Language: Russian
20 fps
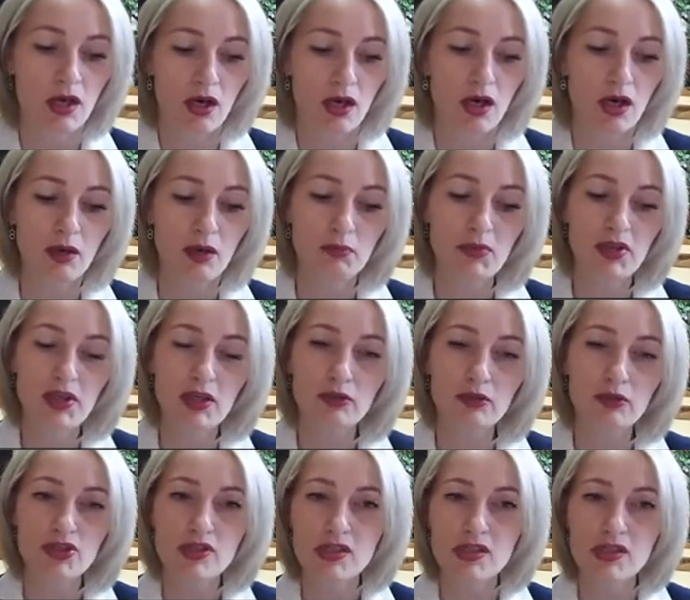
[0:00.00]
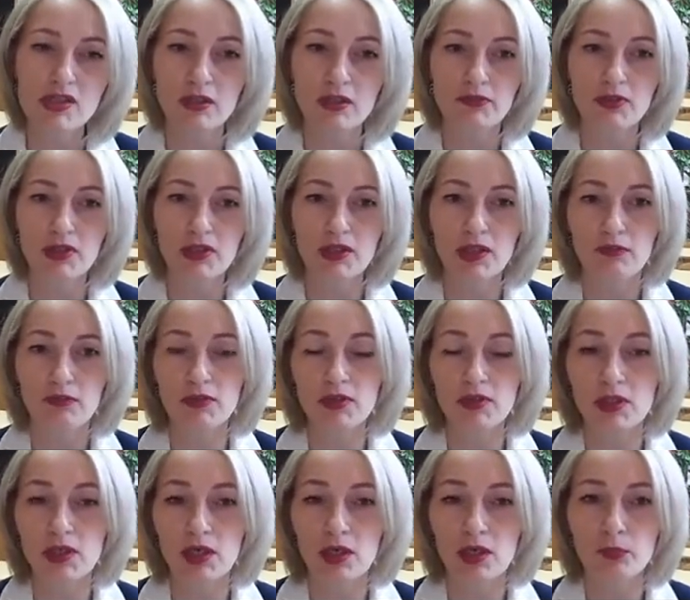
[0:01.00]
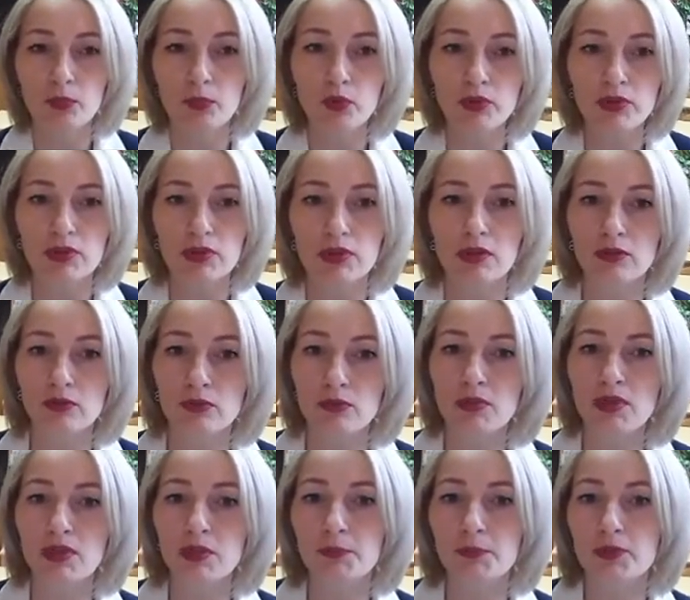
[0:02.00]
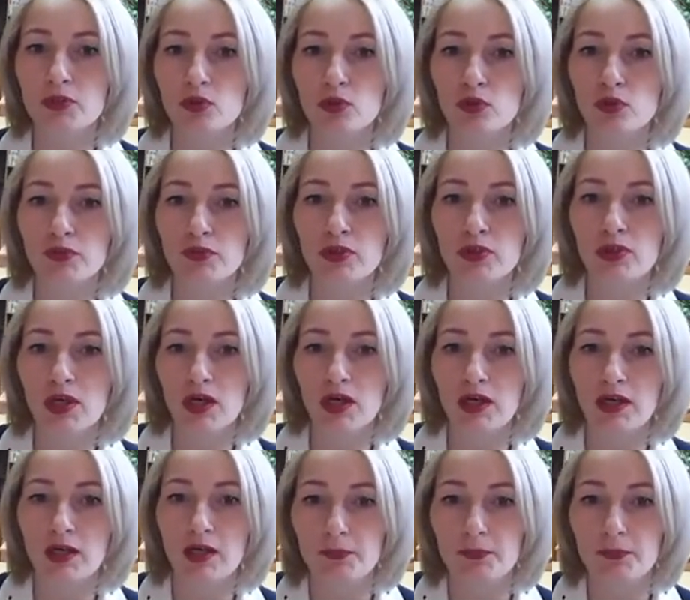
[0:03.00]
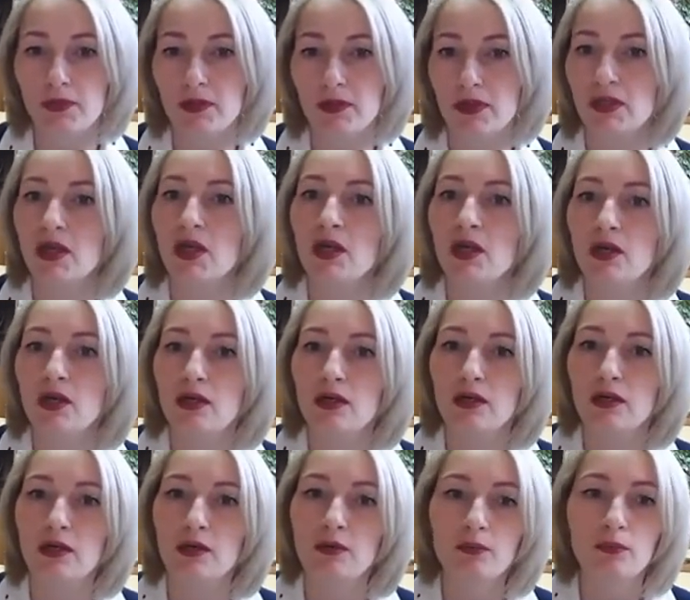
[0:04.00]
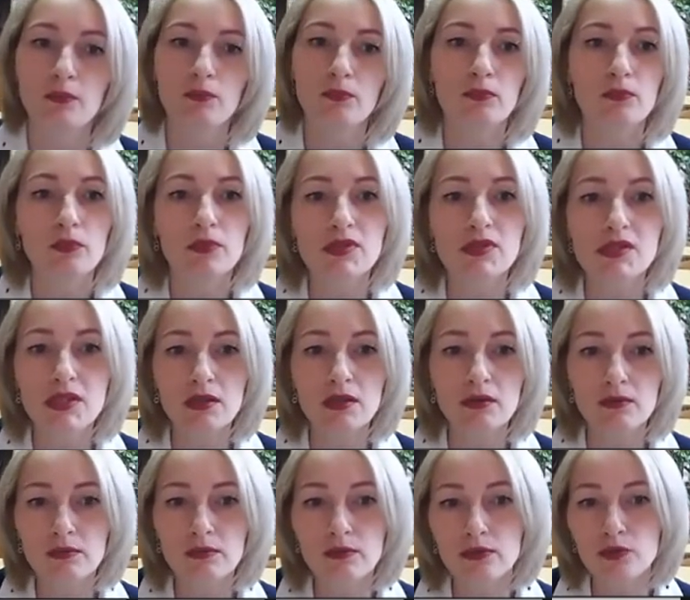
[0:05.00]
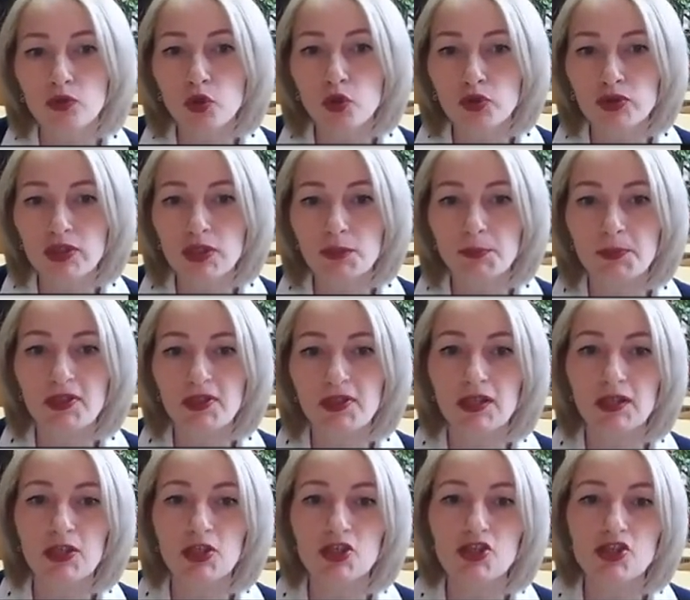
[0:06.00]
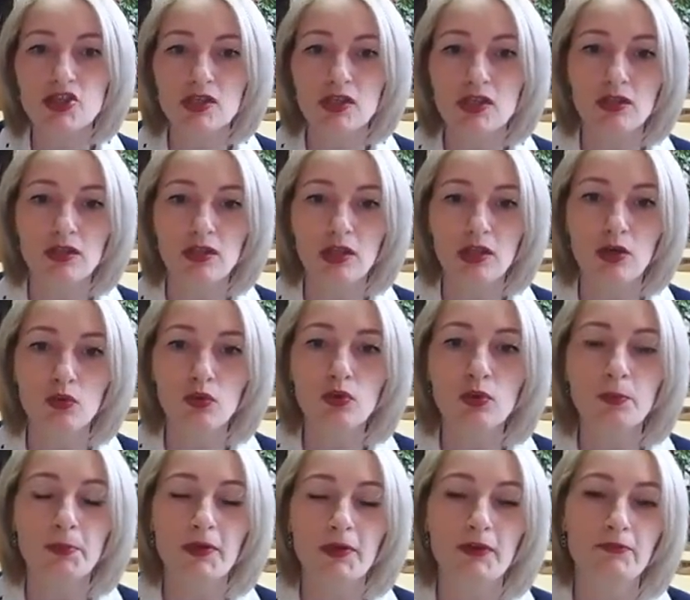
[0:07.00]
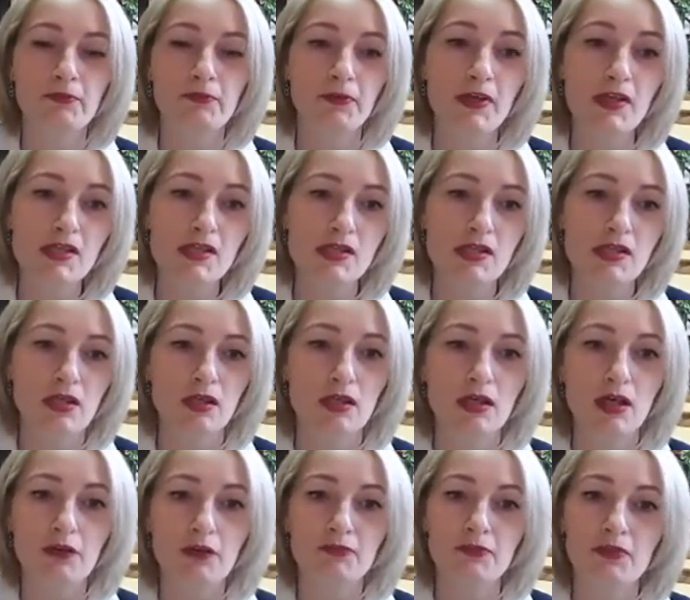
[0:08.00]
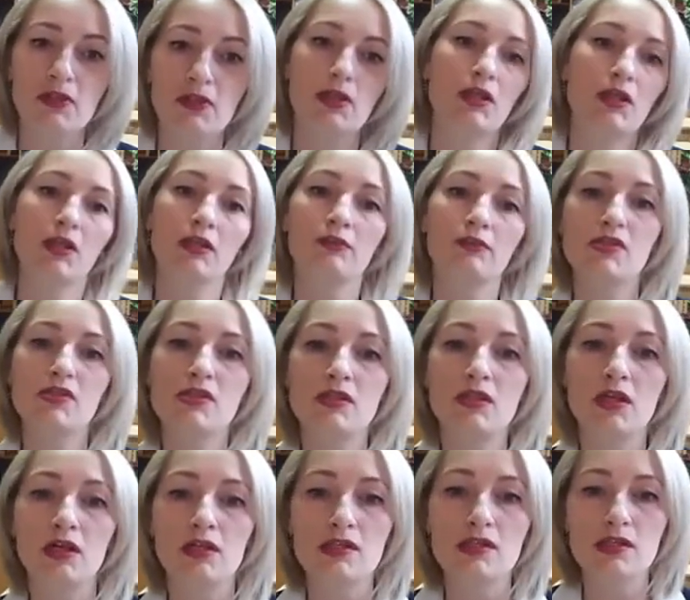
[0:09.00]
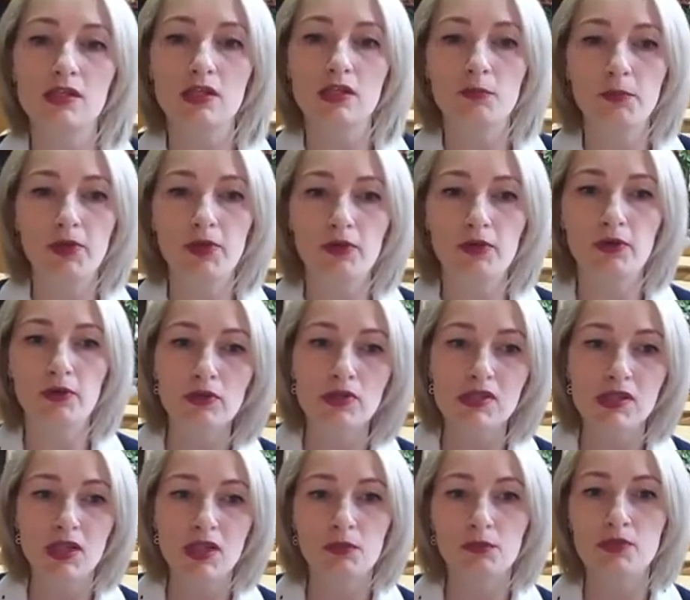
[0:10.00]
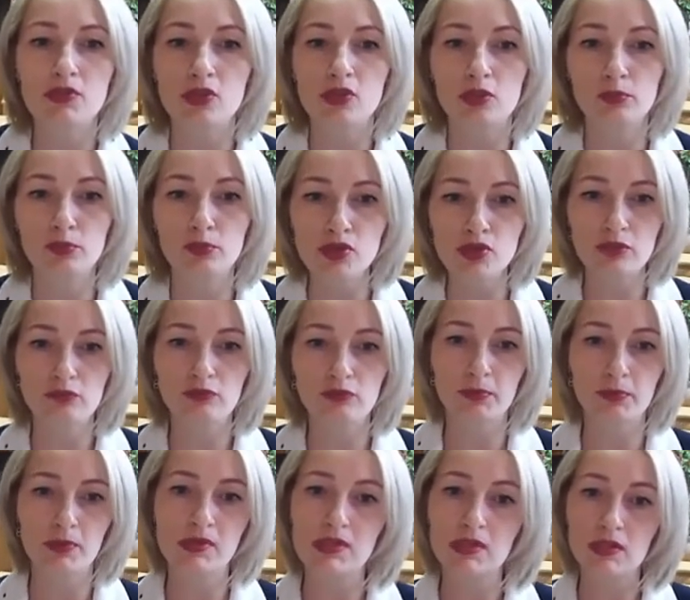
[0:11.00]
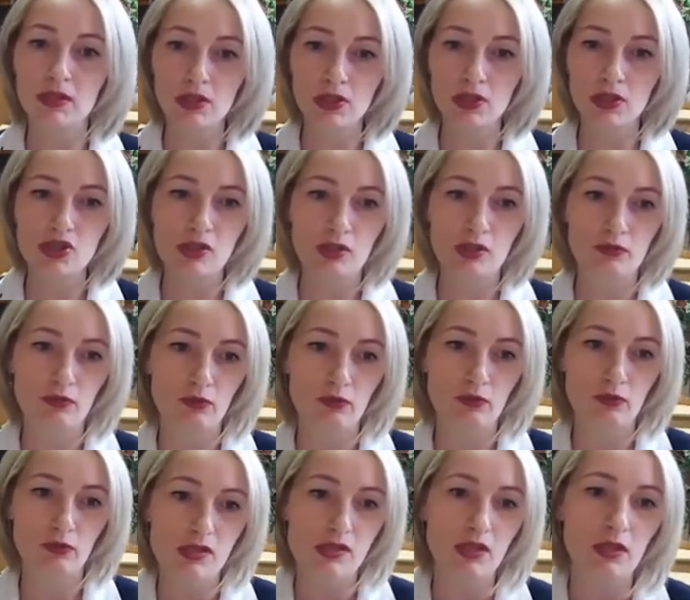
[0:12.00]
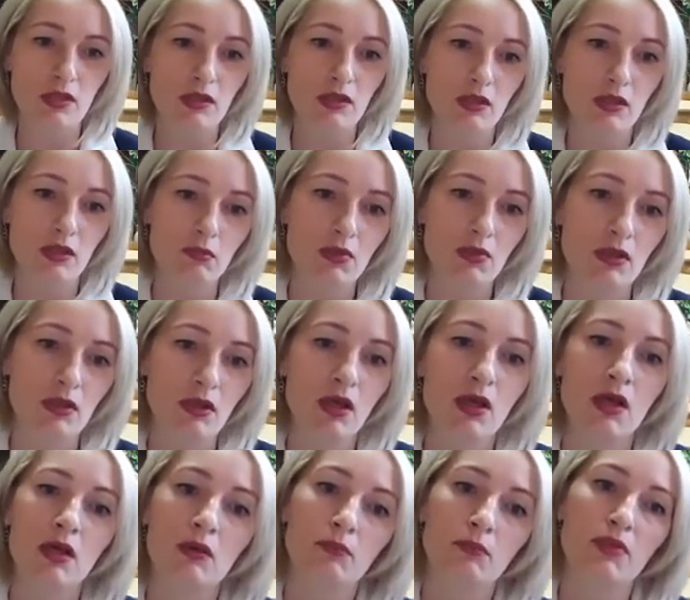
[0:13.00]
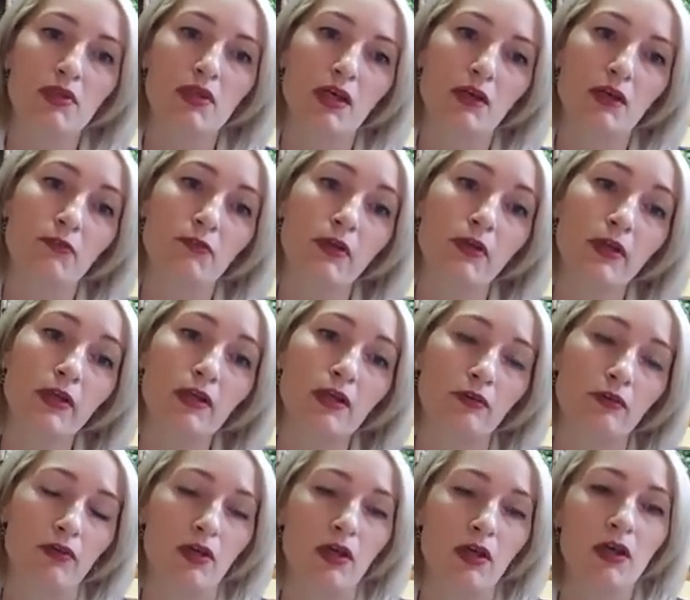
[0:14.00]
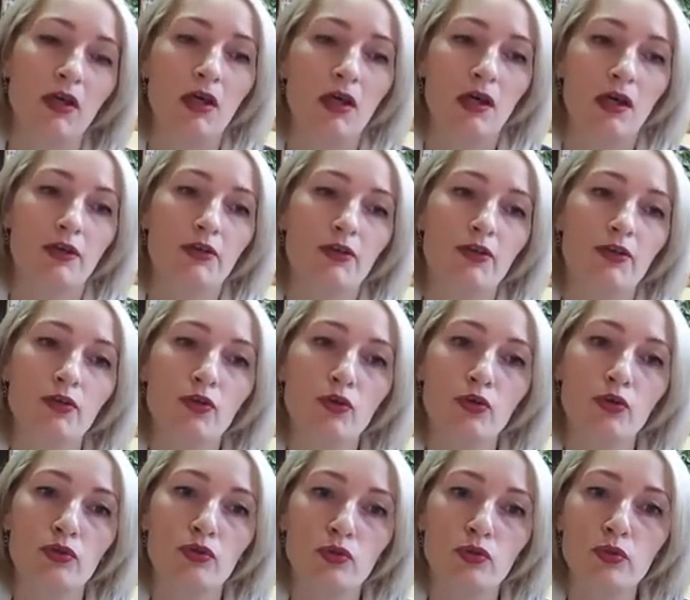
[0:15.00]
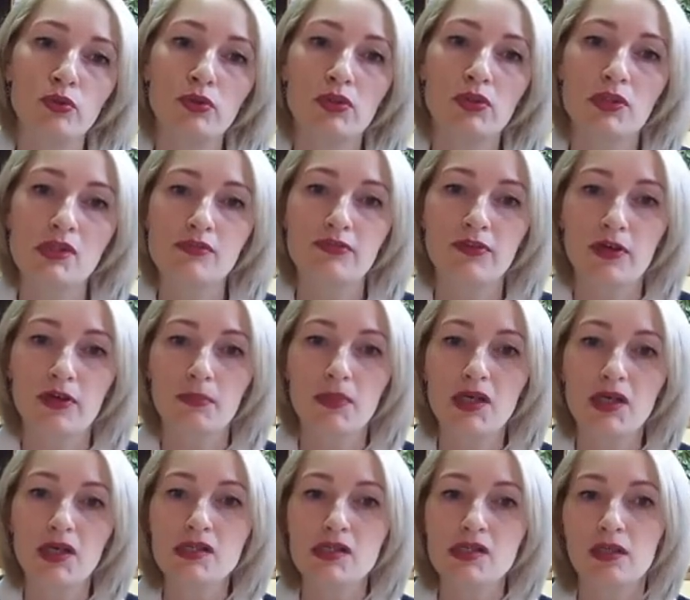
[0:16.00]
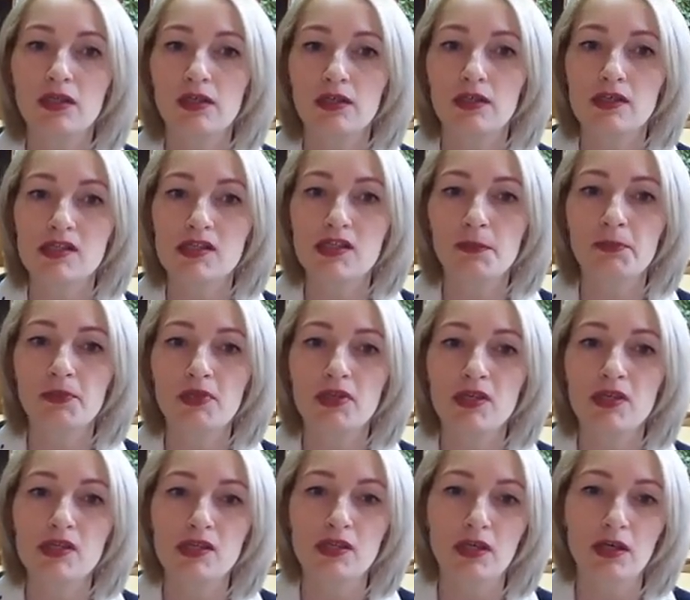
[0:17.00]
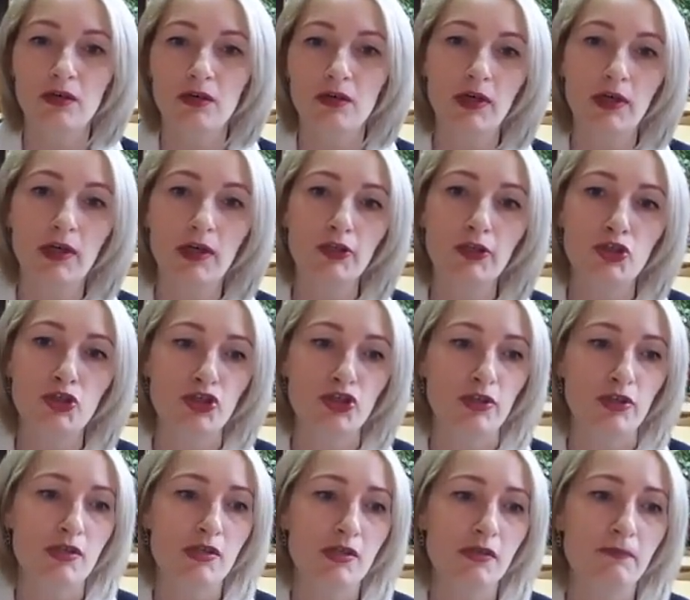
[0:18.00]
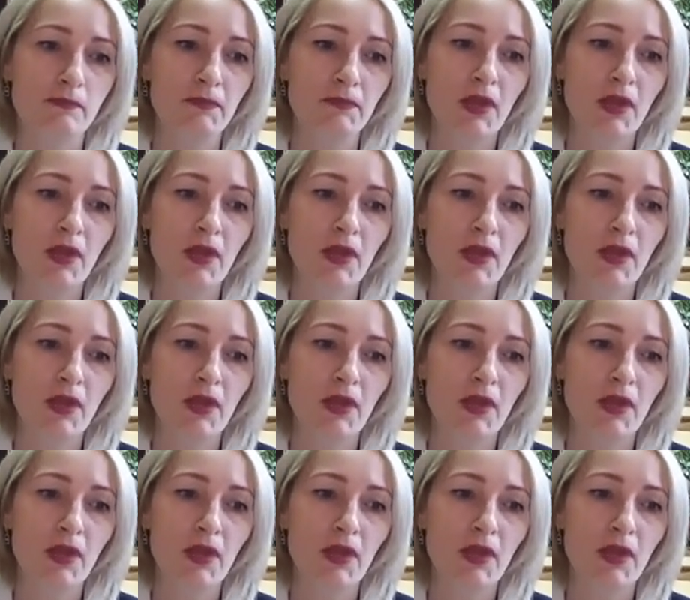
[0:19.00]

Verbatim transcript: А, меня очень сильно вдохновила работа Людмилы Петровны Халяпиной, а, доктора педагогических наук, профессора кафедры лингводидактики и перевода Санкт-Петербургского политехнического университета имени Петра Великого. Ее труд «Трансформация концепта языковая личность».